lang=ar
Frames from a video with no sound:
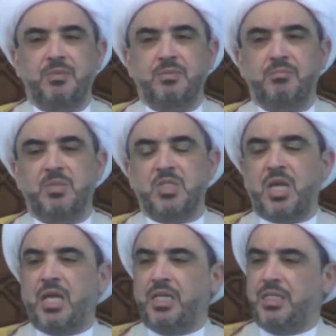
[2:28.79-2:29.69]

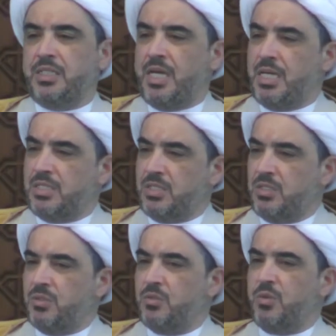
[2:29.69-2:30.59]
مصالح الناس
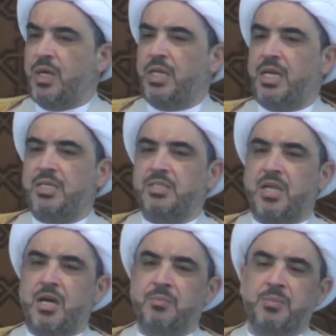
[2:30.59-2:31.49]
وعلى
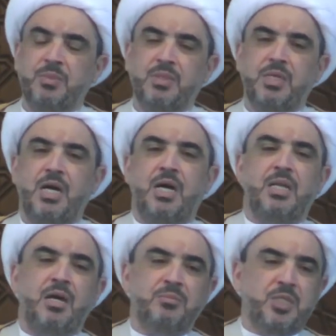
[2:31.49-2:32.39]
حساب
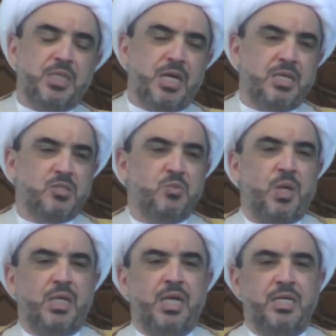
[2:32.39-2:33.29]
آلام الناس
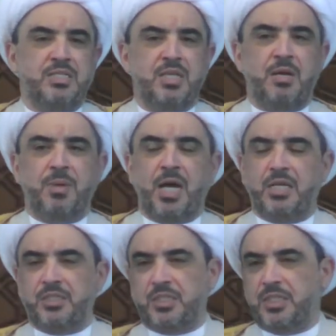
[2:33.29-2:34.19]
وعلى حساب
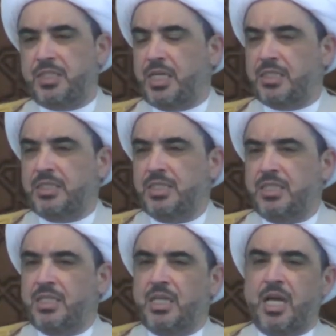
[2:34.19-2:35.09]
حاجة الناس
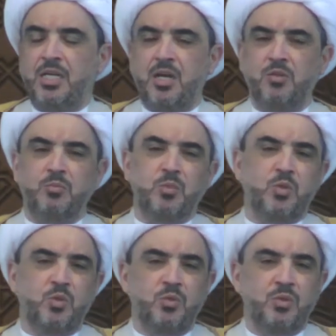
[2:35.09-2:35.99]
لا
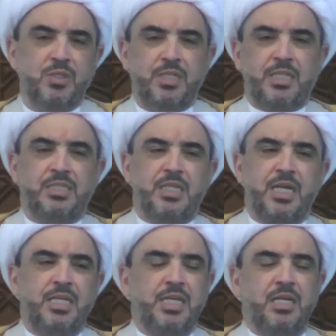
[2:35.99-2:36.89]
يهمه يعني
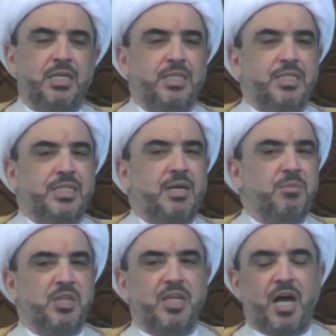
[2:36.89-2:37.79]
تخيل
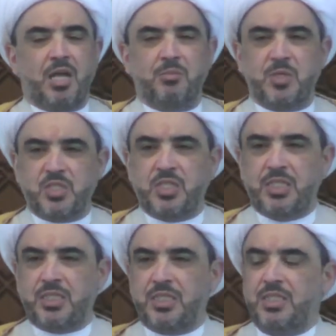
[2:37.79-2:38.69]
كمثال
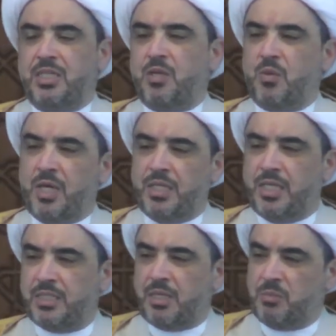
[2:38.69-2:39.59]
بسيط لو
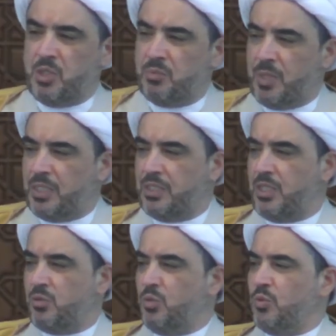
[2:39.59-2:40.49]
أن طبيبا
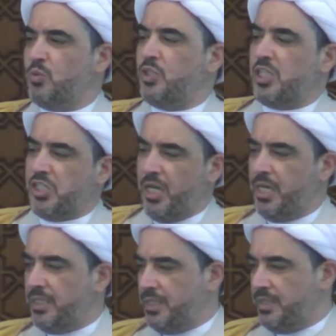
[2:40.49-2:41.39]
يكون جشعا